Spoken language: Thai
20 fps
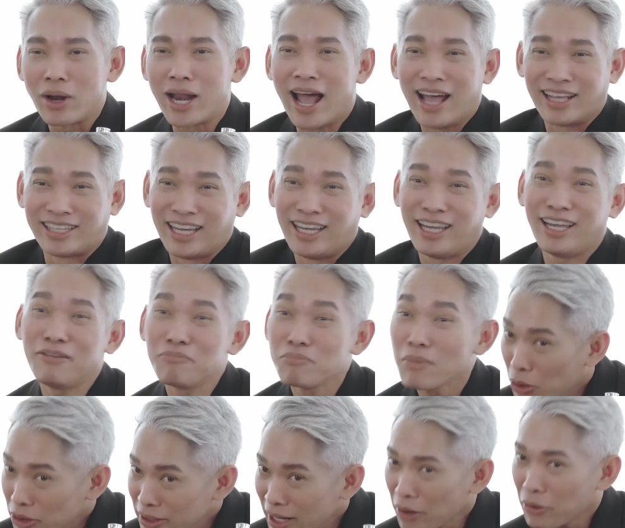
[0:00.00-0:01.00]
เวลาที่
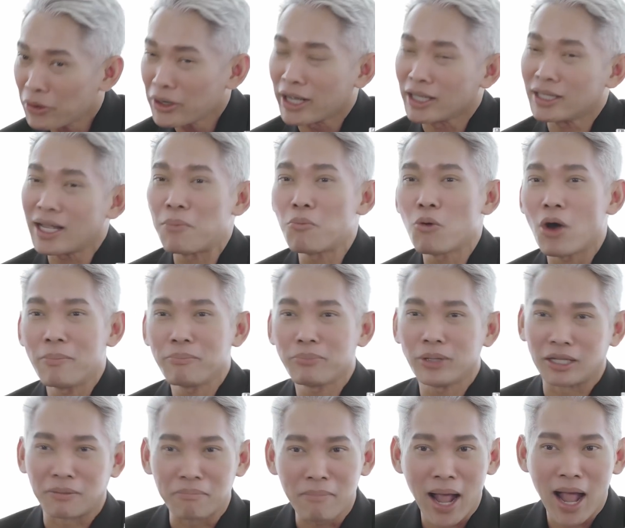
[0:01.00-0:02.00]
ผู้ชายคนไหนทำความ
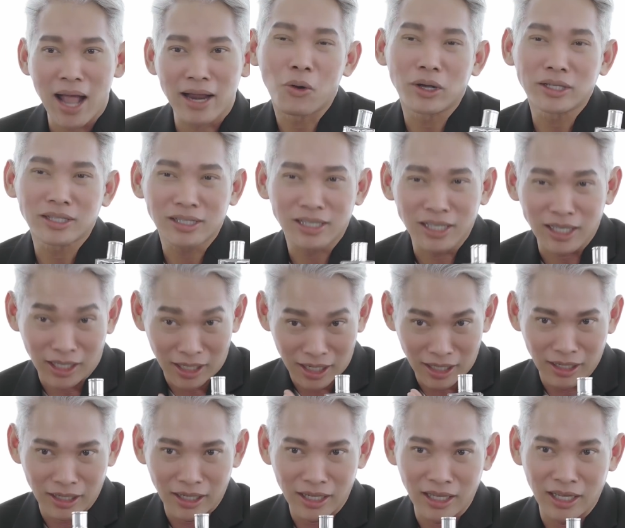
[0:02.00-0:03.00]
ผิดมาควรจะฉีดก
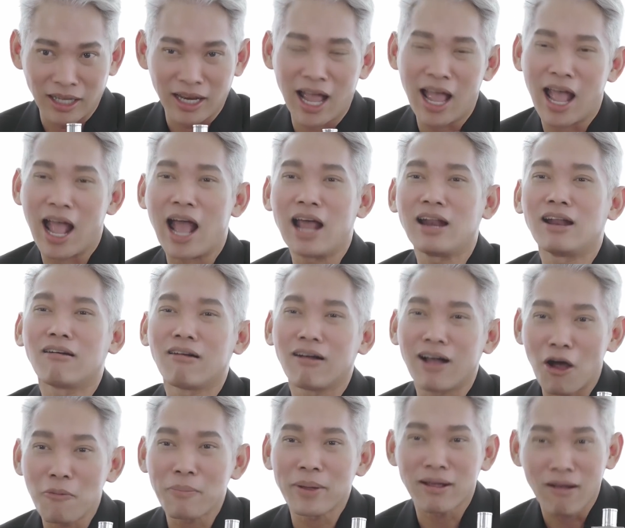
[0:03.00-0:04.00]
ลิ่นนี้นะฮะแล้วก็
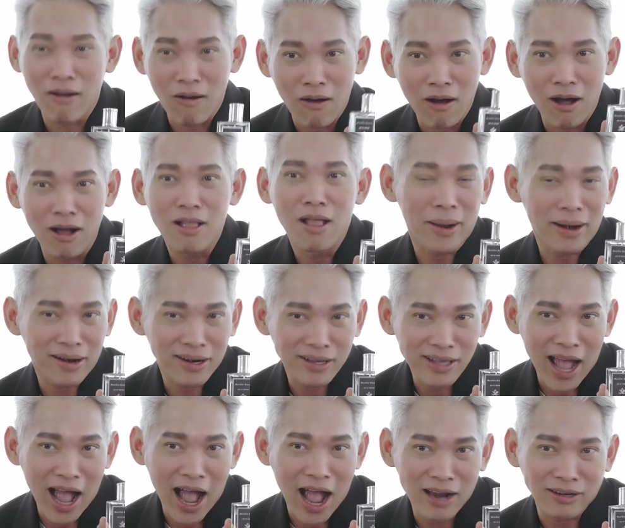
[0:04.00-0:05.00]
เข้าไปง้อภรร
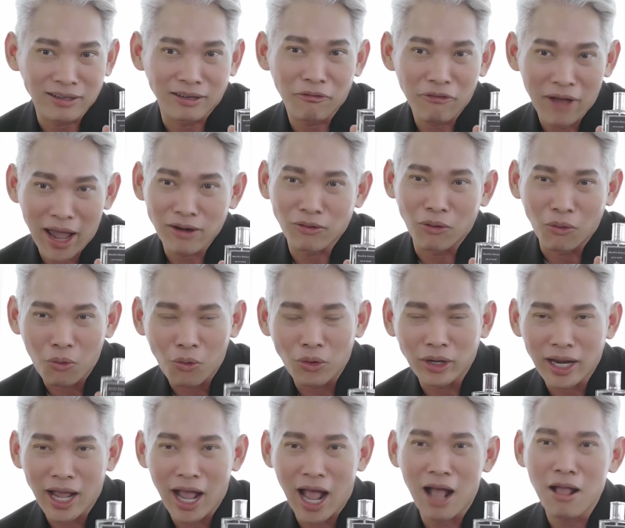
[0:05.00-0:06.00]
ยาหรือแฟนของคุณ
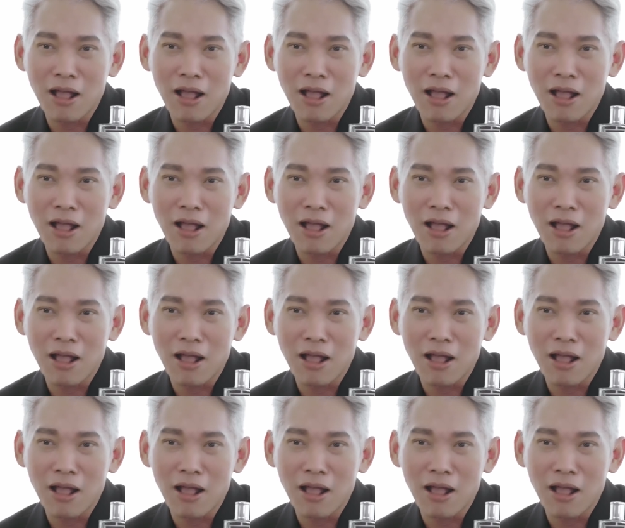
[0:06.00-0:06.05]
นะ